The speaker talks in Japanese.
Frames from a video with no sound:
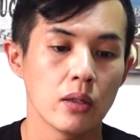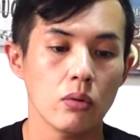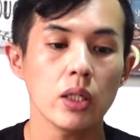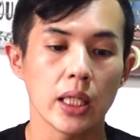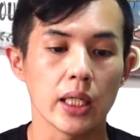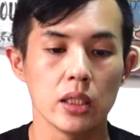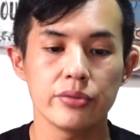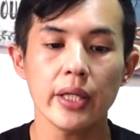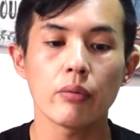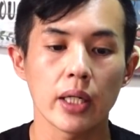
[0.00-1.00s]
これね、以
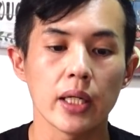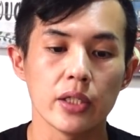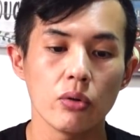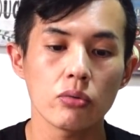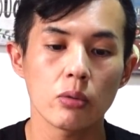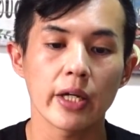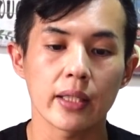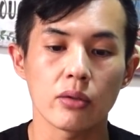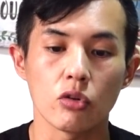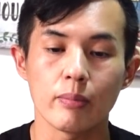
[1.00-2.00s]
前はね、日本とも
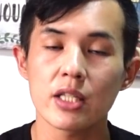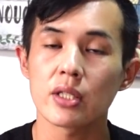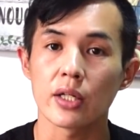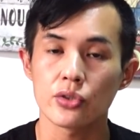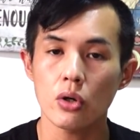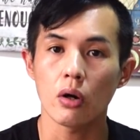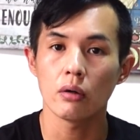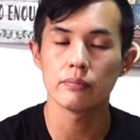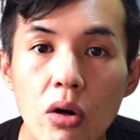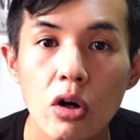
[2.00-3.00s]
やっておりましたでしょ
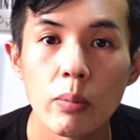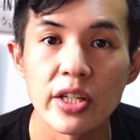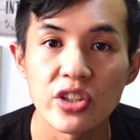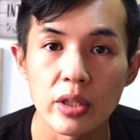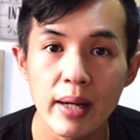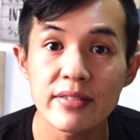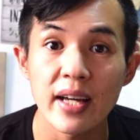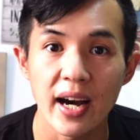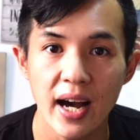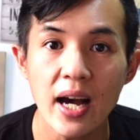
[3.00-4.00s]
う。覚えております
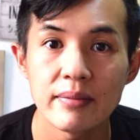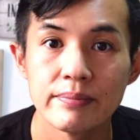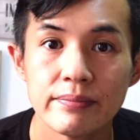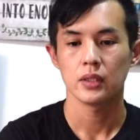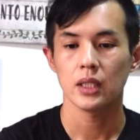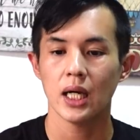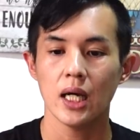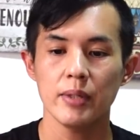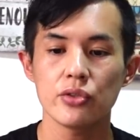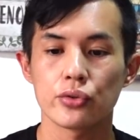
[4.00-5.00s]
か？
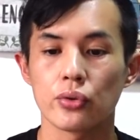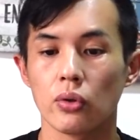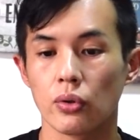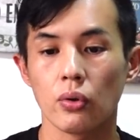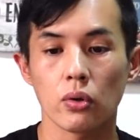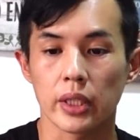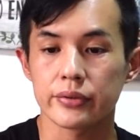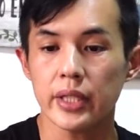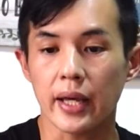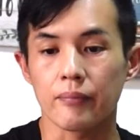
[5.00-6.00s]
安倍首相の頃で
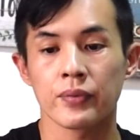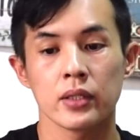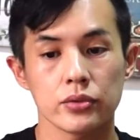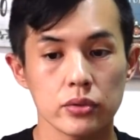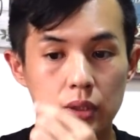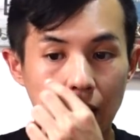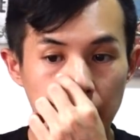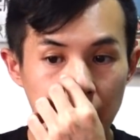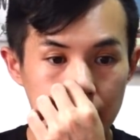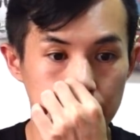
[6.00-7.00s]
すね。数年
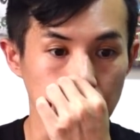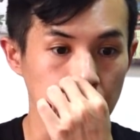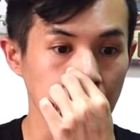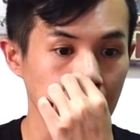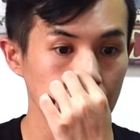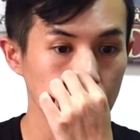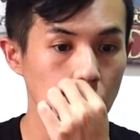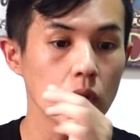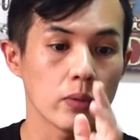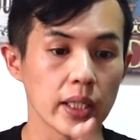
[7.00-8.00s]
前ですけどね、あの
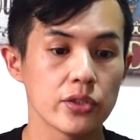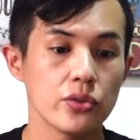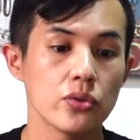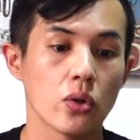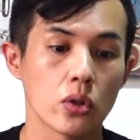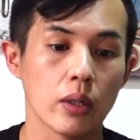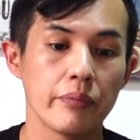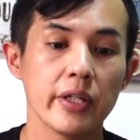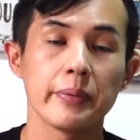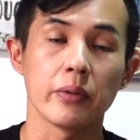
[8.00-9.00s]
頃もね、中国は
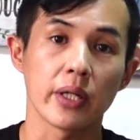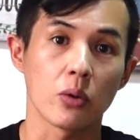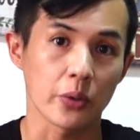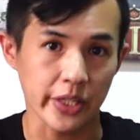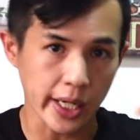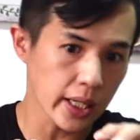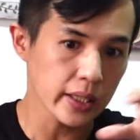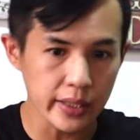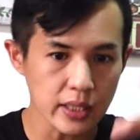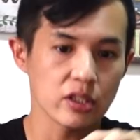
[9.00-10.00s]
フィリピンをね、こう
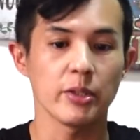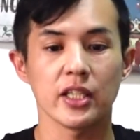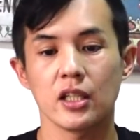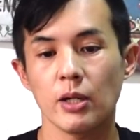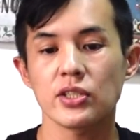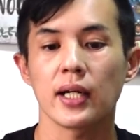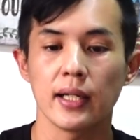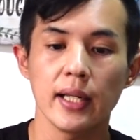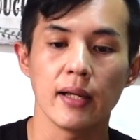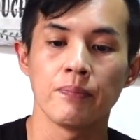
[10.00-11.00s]
ギャンギャン攻めてきてましたか
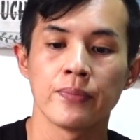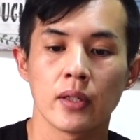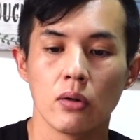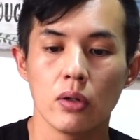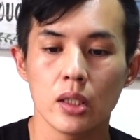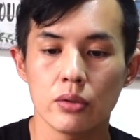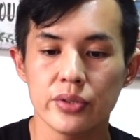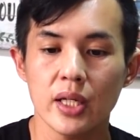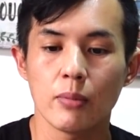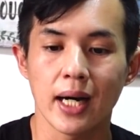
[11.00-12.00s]
らね。これの
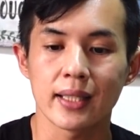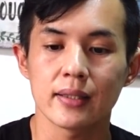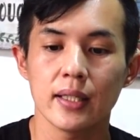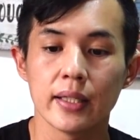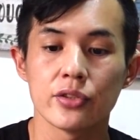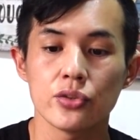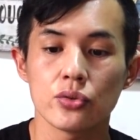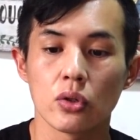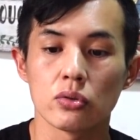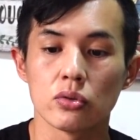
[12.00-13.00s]
せいもあってね、中
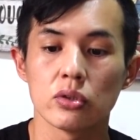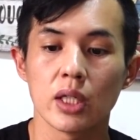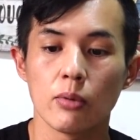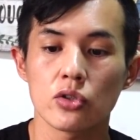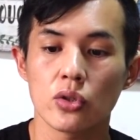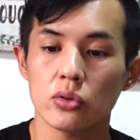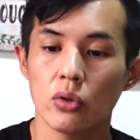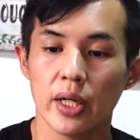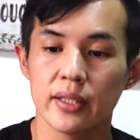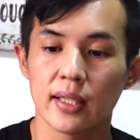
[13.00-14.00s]
国の船もちょっと
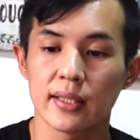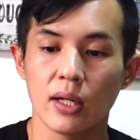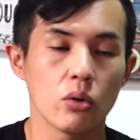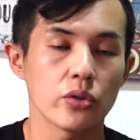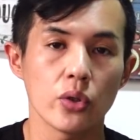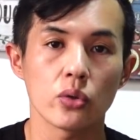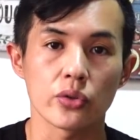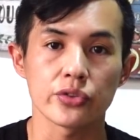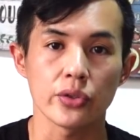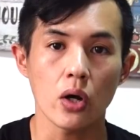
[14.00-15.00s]
減ってきておるようで
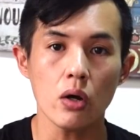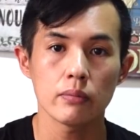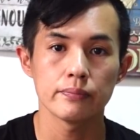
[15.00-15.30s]
すよ。